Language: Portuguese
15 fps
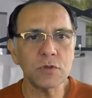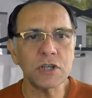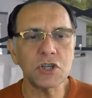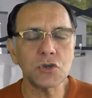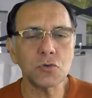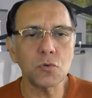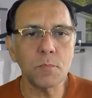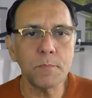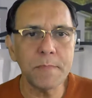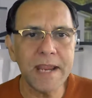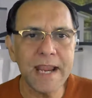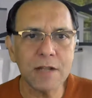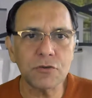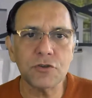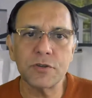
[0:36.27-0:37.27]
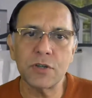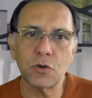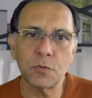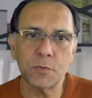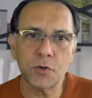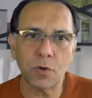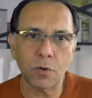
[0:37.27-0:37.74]
de instrumentos
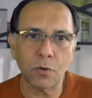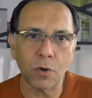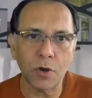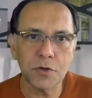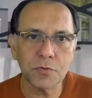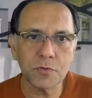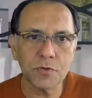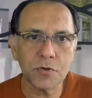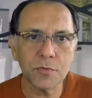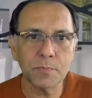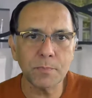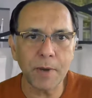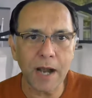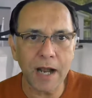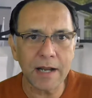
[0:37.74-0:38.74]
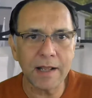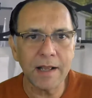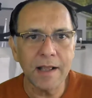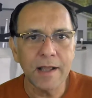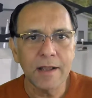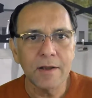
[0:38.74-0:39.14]
neuropsicológicos para